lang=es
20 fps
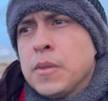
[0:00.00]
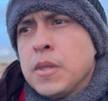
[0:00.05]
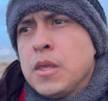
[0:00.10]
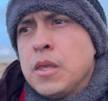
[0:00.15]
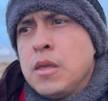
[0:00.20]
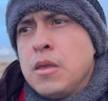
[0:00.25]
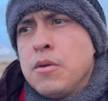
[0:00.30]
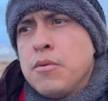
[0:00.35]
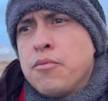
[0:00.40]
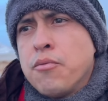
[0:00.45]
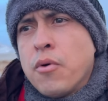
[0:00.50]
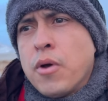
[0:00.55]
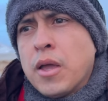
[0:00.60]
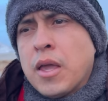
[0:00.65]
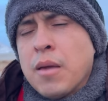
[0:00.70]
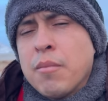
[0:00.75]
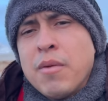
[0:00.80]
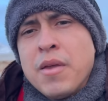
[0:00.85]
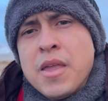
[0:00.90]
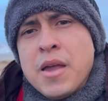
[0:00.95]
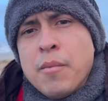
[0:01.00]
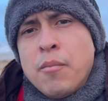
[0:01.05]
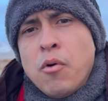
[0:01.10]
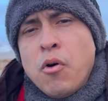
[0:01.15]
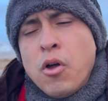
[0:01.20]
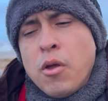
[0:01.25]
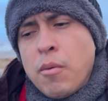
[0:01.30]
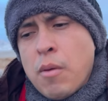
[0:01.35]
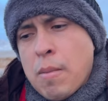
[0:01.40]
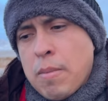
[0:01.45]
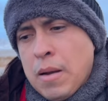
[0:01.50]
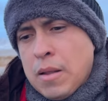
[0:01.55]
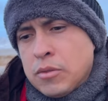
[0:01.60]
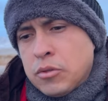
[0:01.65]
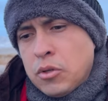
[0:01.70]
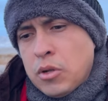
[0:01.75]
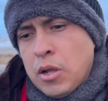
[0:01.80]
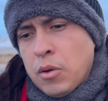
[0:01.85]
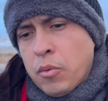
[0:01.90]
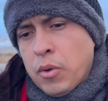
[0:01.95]
y fue que me llamó y me
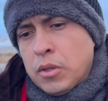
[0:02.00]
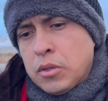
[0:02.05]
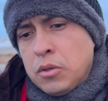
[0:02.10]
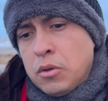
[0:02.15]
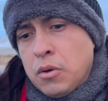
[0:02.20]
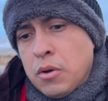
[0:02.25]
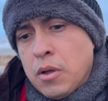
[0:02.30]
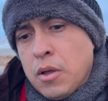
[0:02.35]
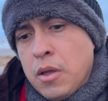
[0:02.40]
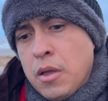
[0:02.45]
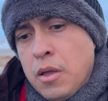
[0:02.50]
planteó la cuestión.